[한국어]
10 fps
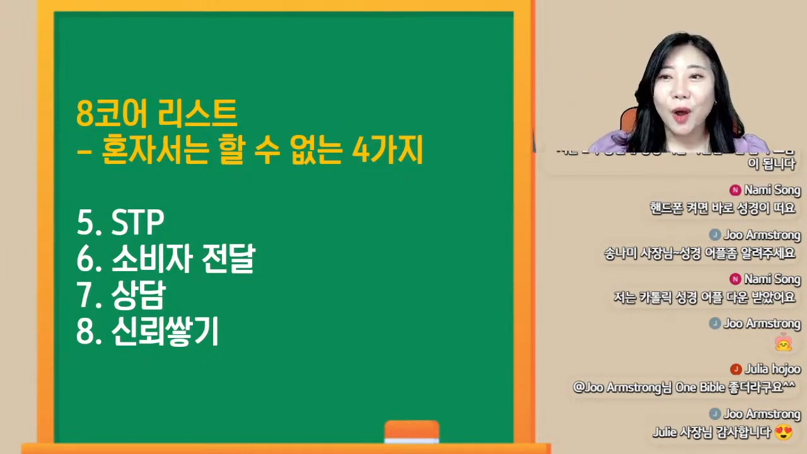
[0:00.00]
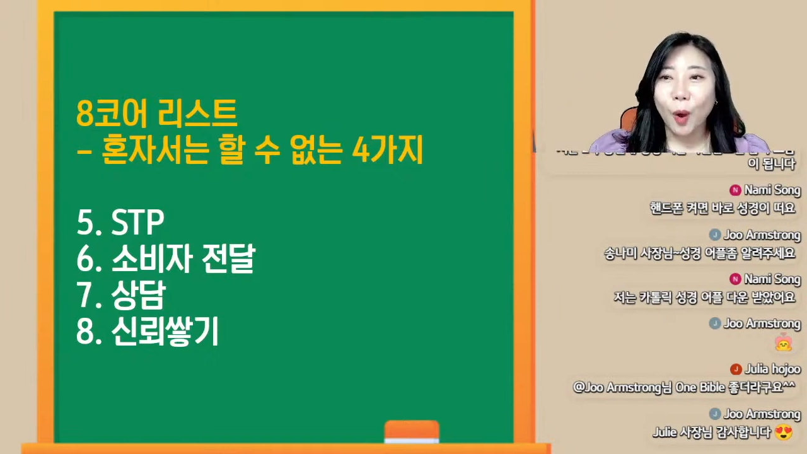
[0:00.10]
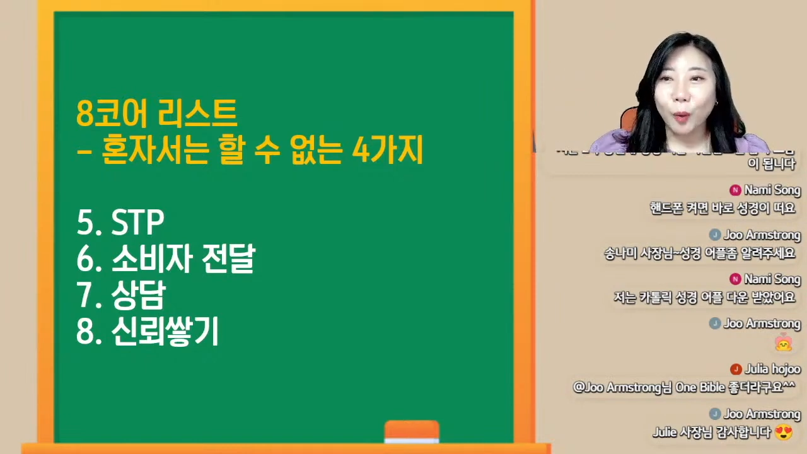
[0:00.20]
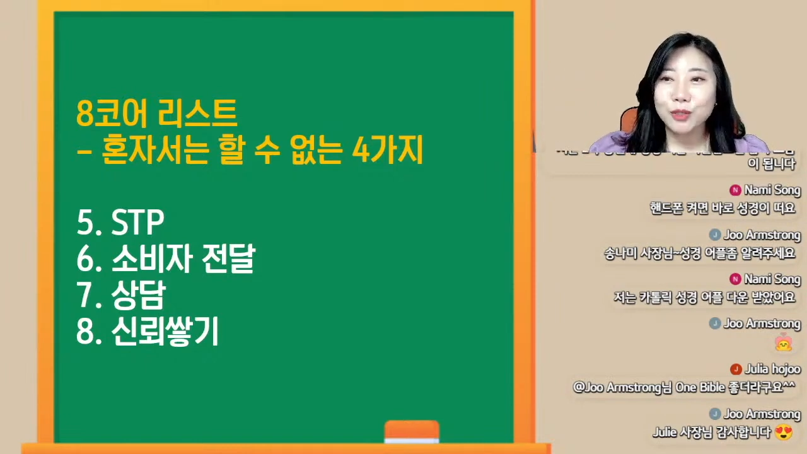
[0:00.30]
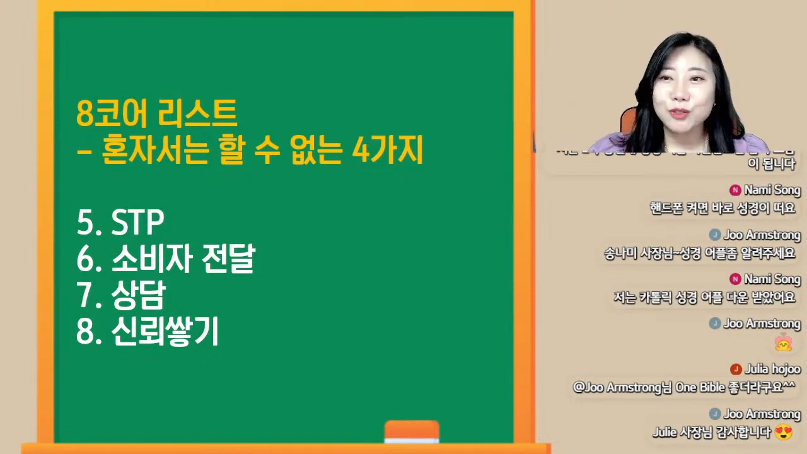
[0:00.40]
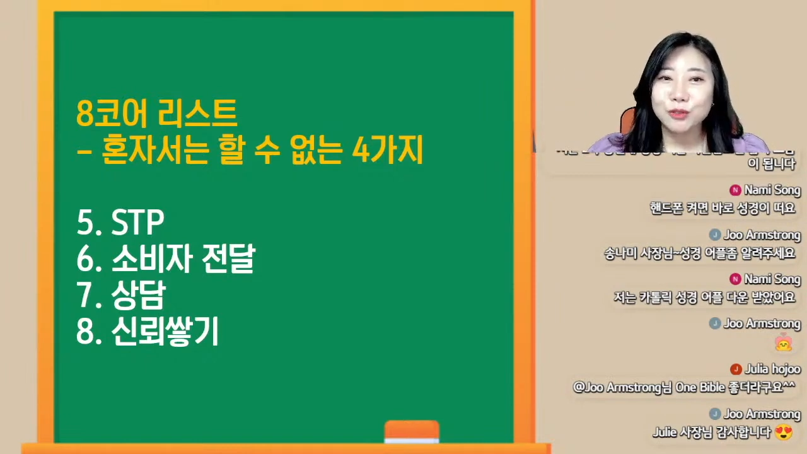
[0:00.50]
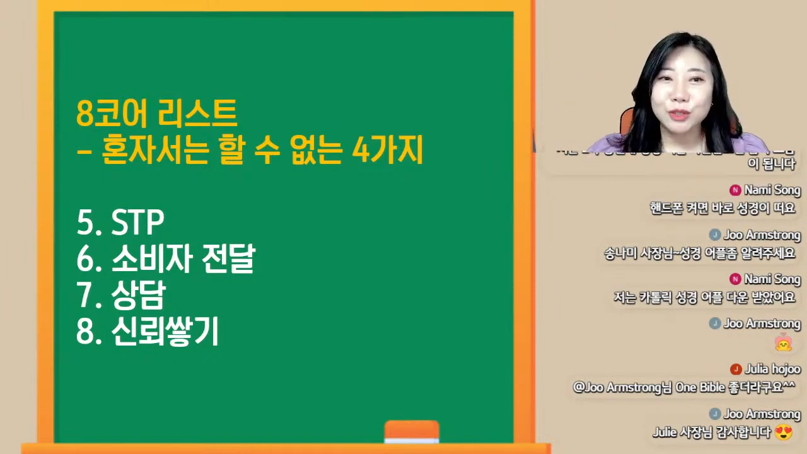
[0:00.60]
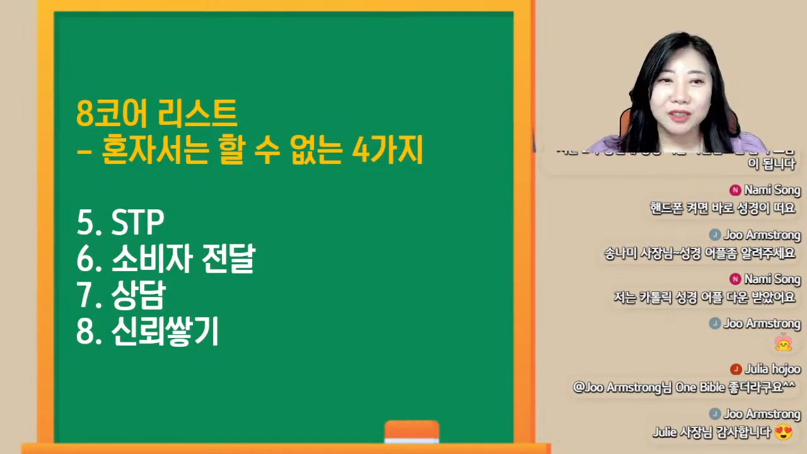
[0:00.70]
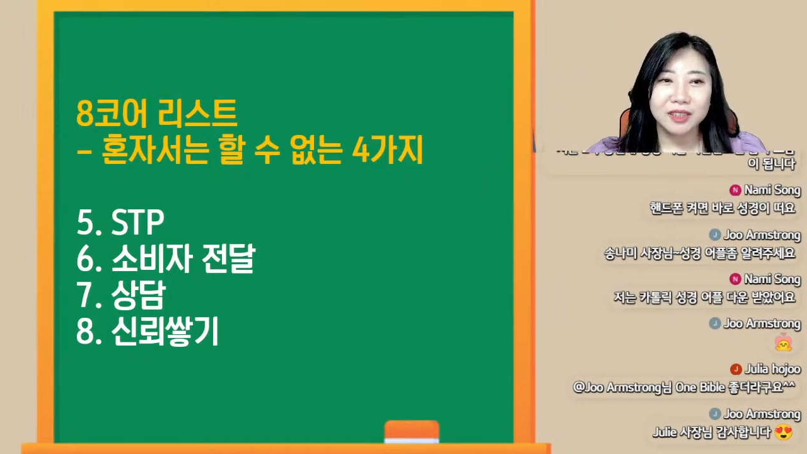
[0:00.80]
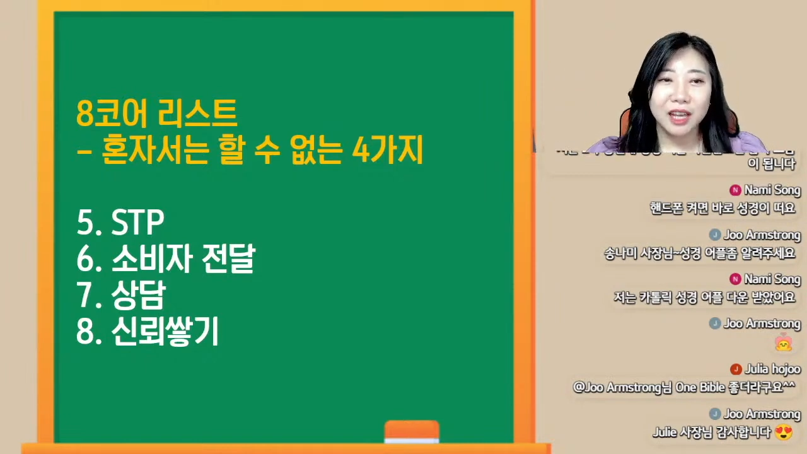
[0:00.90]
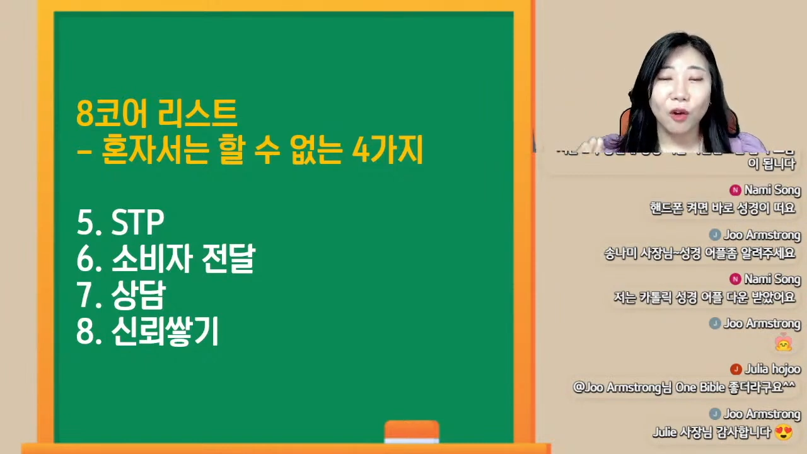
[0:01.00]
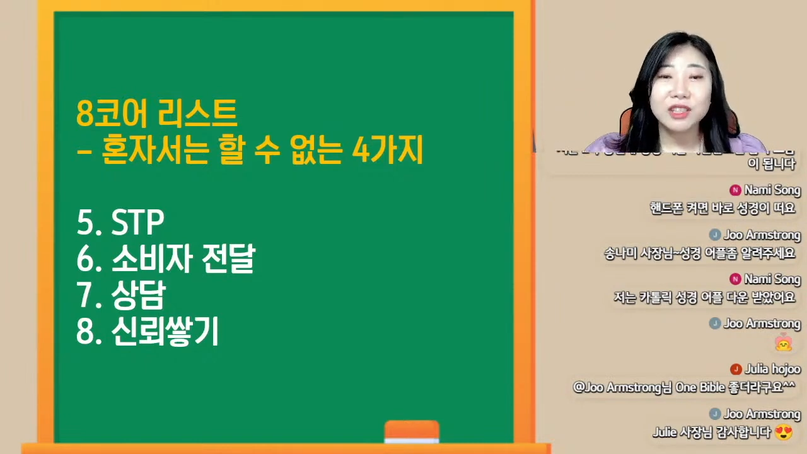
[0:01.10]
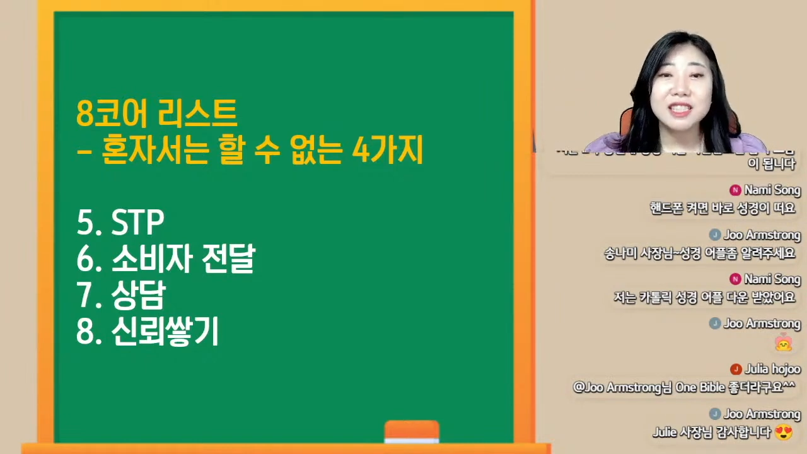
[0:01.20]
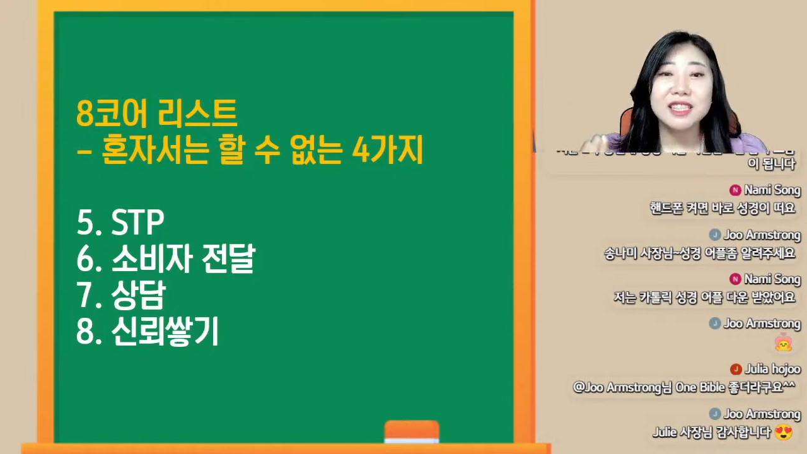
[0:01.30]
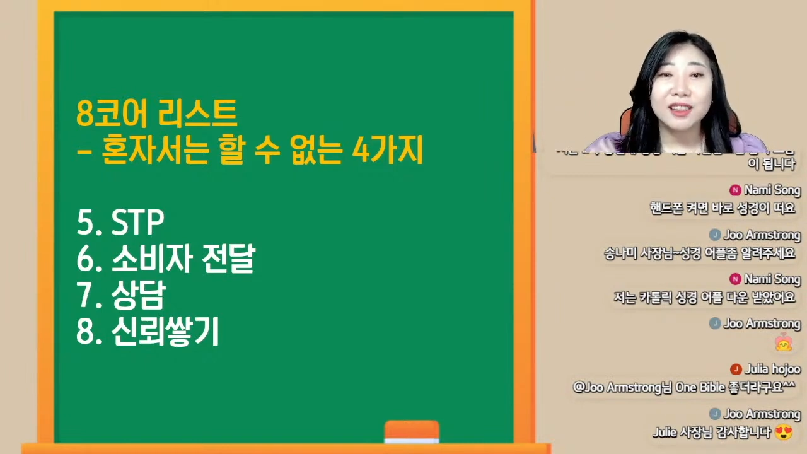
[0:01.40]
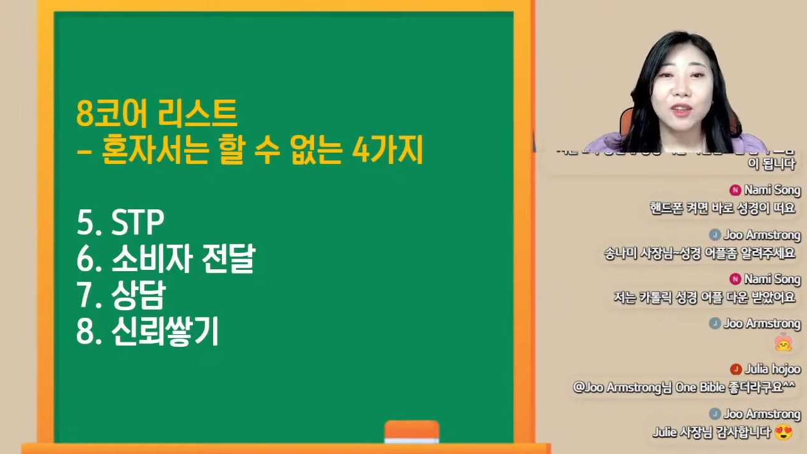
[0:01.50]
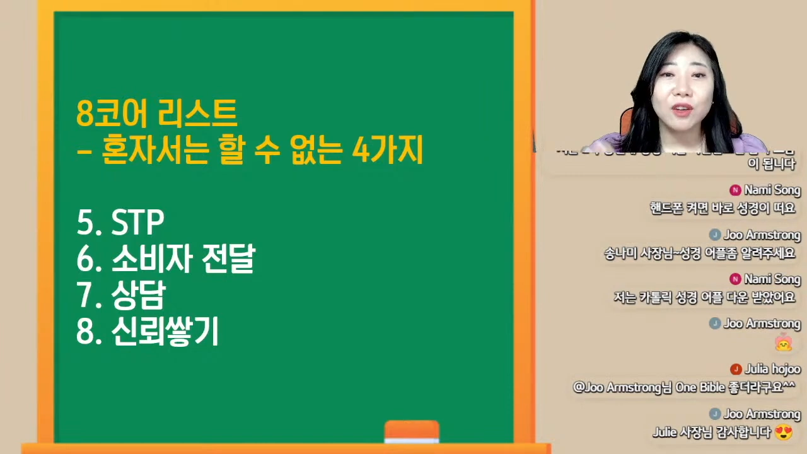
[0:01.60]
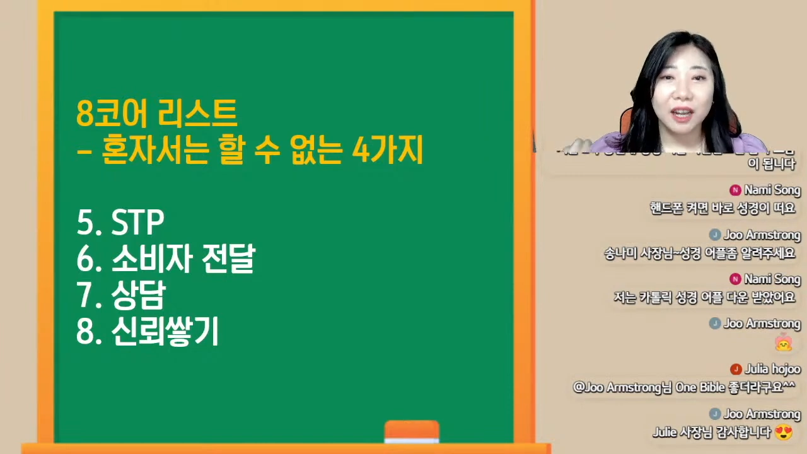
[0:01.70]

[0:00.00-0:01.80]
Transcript: 없을 수도 있는데 어찌됐던